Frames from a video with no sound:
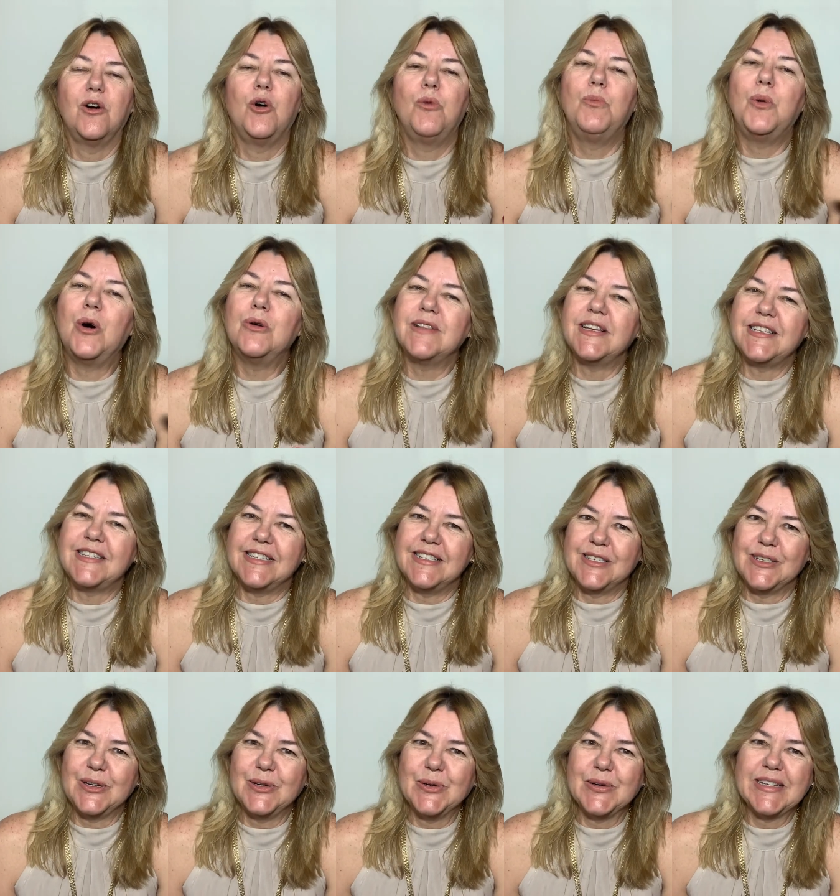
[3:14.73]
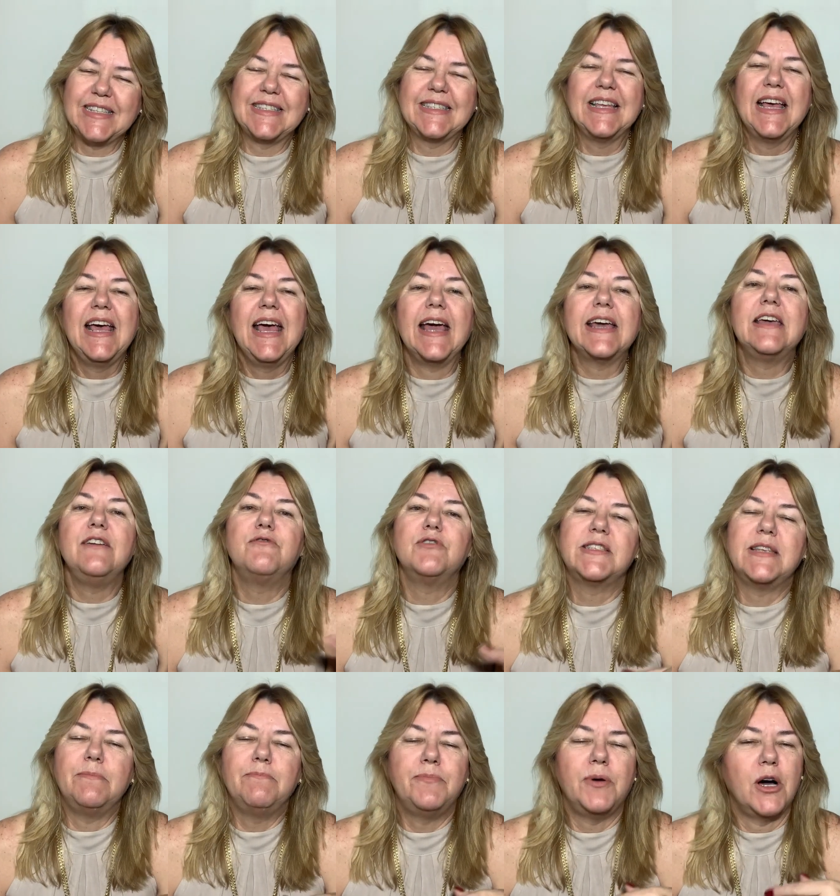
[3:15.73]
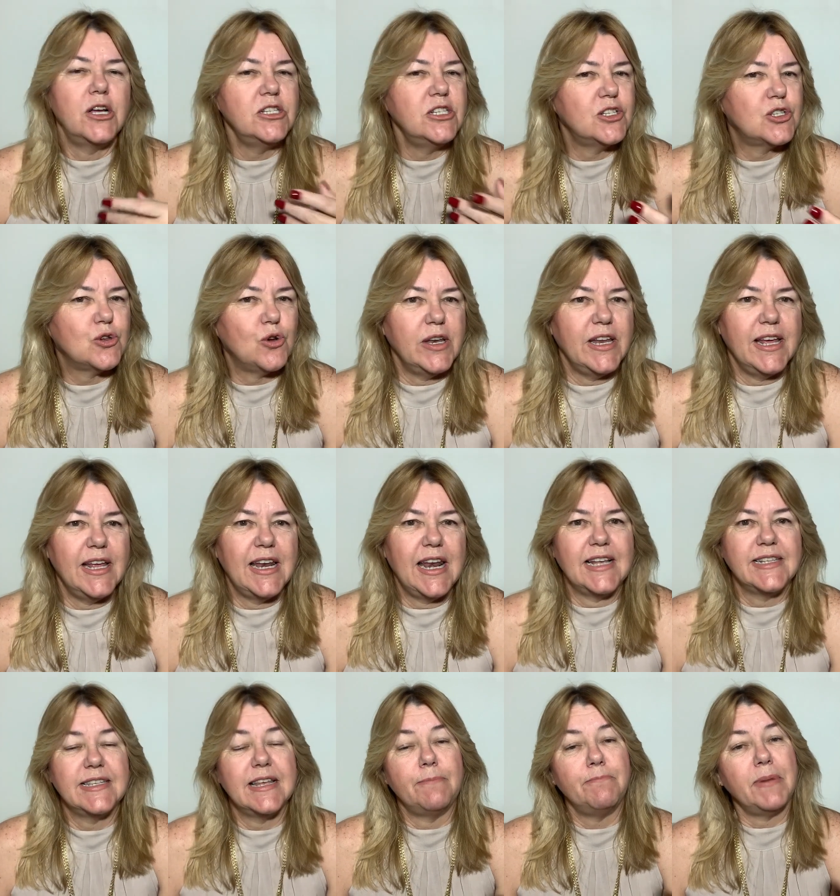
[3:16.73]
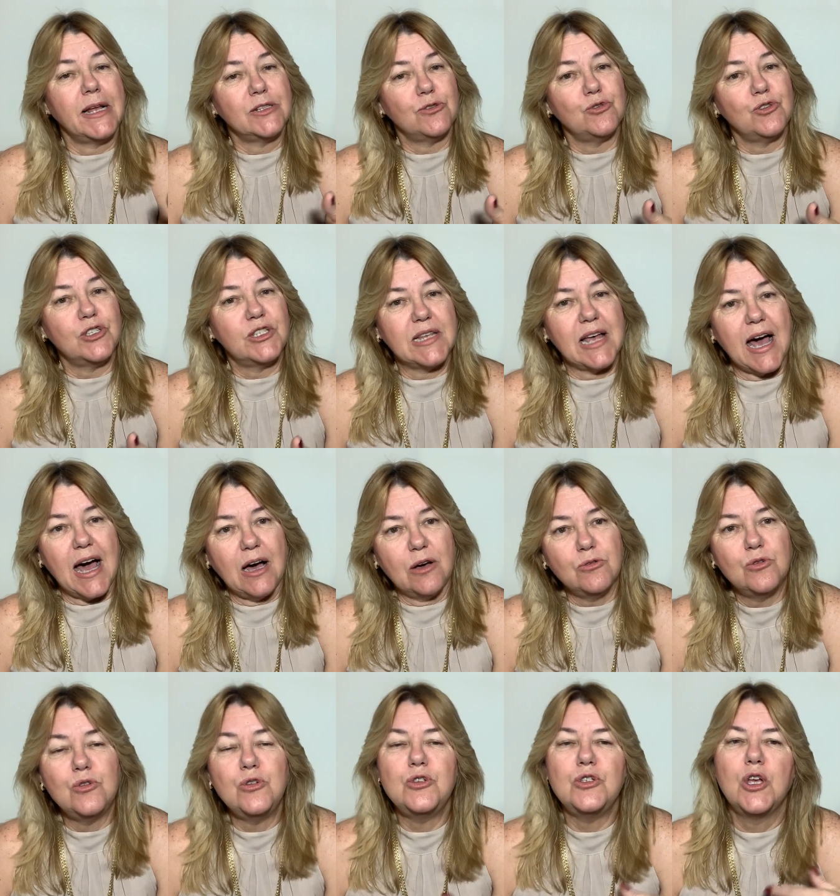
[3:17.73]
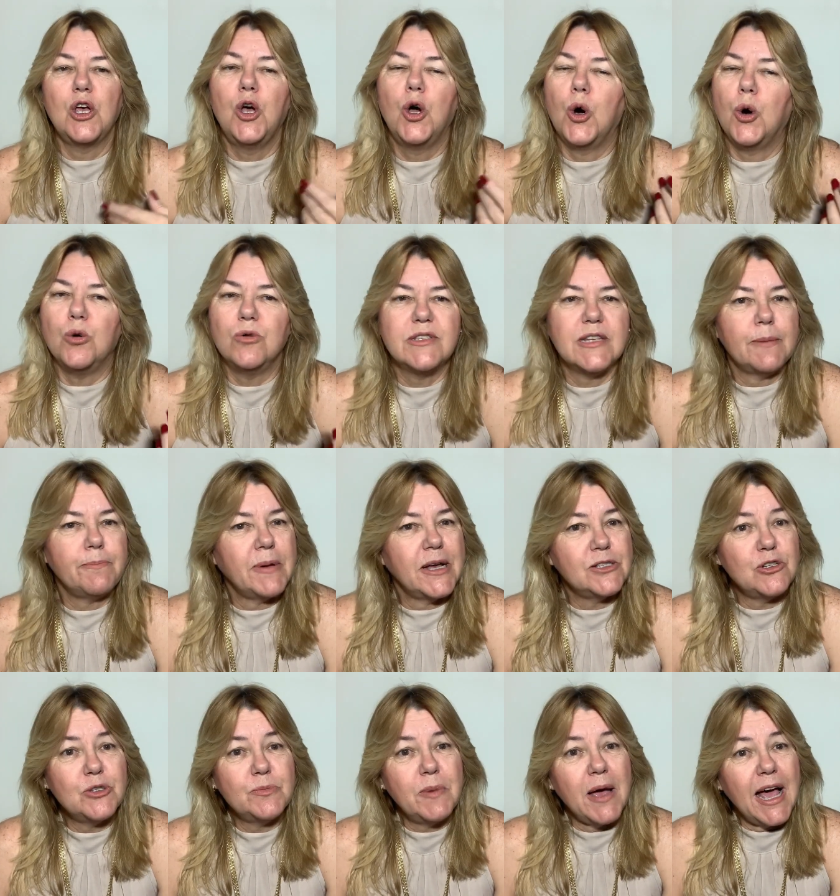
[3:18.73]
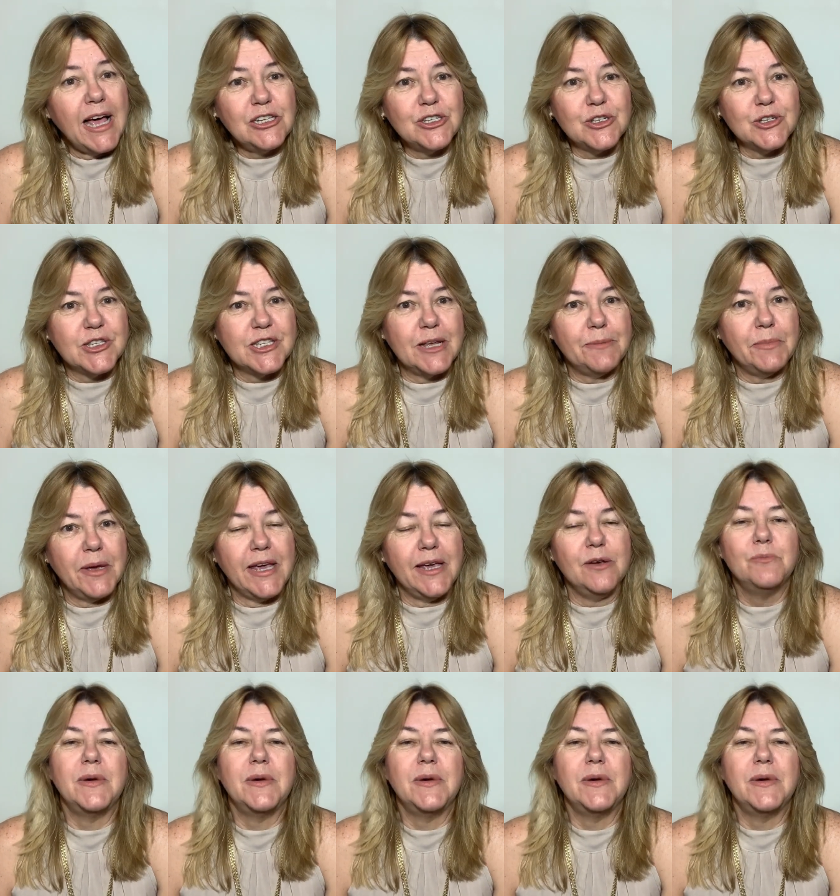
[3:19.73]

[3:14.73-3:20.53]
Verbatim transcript: O bom desses looks é que você pode escolher lá sapatos altos os sapatos baixos também.